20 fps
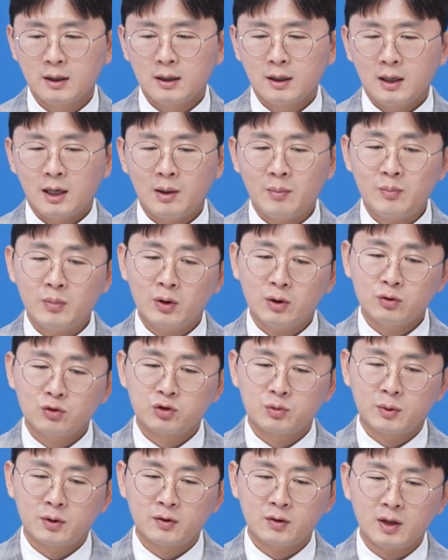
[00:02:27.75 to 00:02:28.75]
한 번,
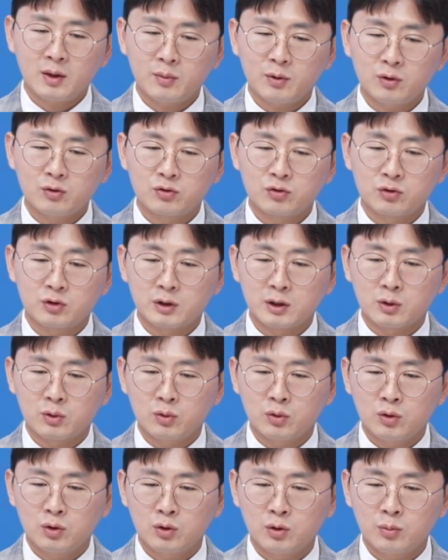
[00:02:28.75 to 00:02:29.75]
두 번, 세 번
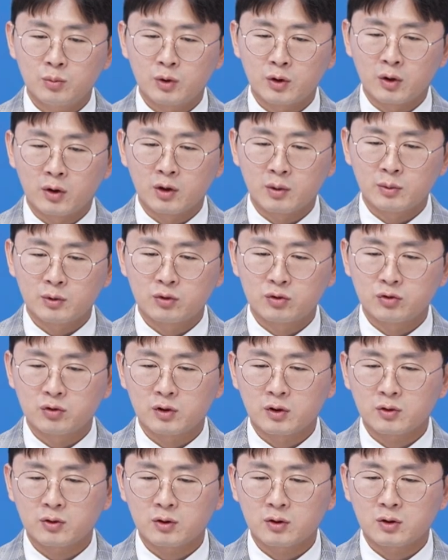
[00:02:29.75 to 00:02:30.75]
두드리고 뭐 여러 번
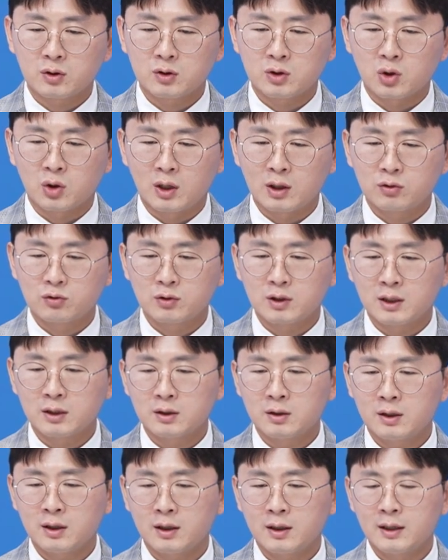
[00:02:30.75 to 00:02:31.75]
두드렸었던 저항
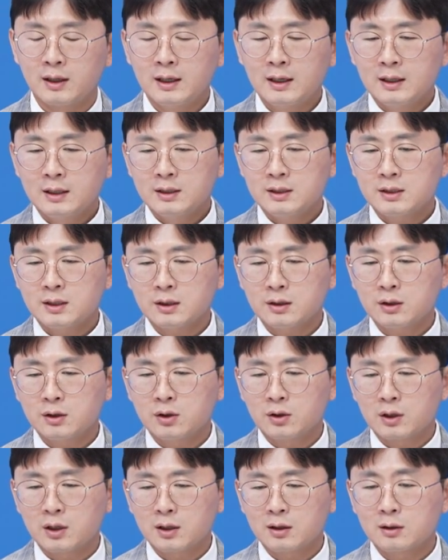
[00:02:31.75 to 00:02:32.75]
구간인데 이제는
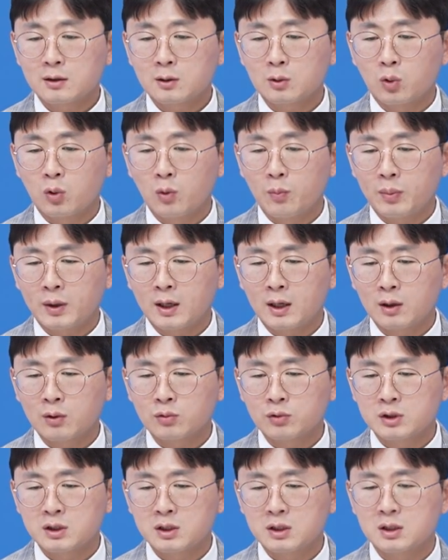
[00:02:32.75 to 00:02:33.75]
여기를
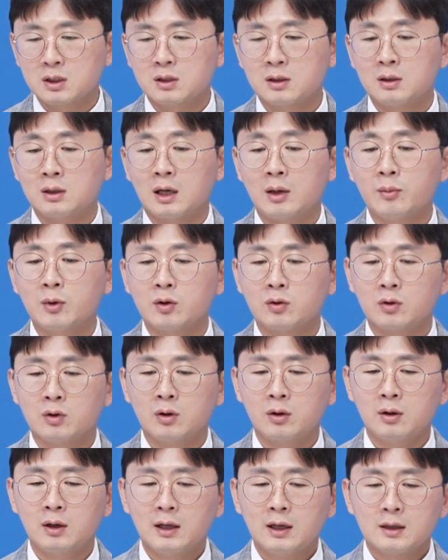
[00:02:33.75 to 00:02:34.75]
돌파하고 지지를
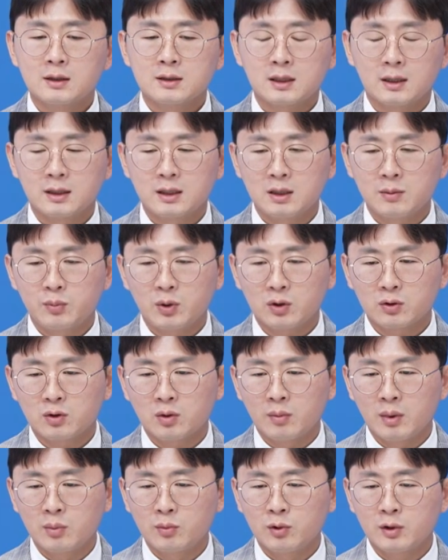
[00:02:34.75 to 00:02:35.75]
하면서 장기
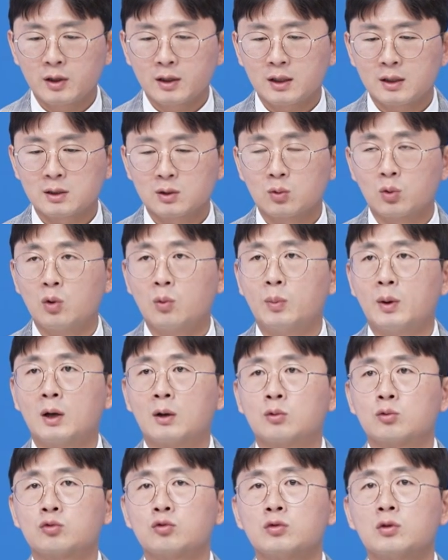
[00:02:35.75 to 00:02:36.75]
평선 매물대까지
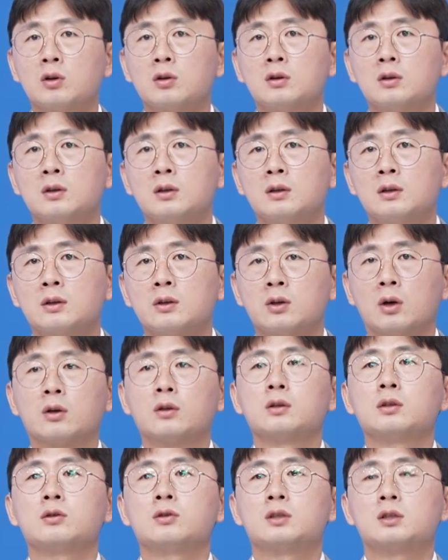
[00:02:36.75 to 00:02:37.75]
돌파하고 뚜껑을
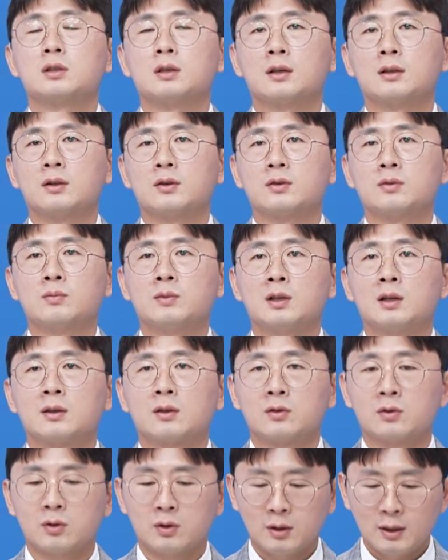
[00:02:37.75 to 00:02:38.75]
열은 위치가 됐습니다.
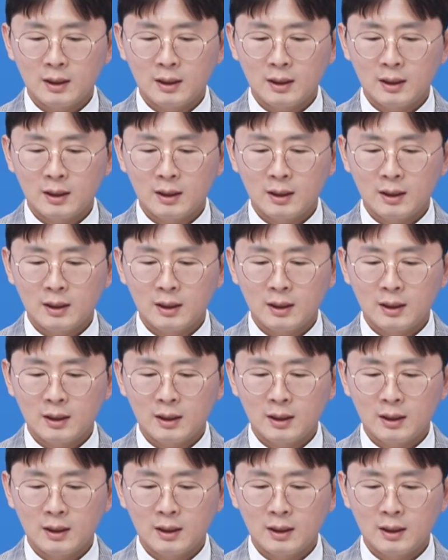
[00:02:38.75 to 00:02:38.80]
그래서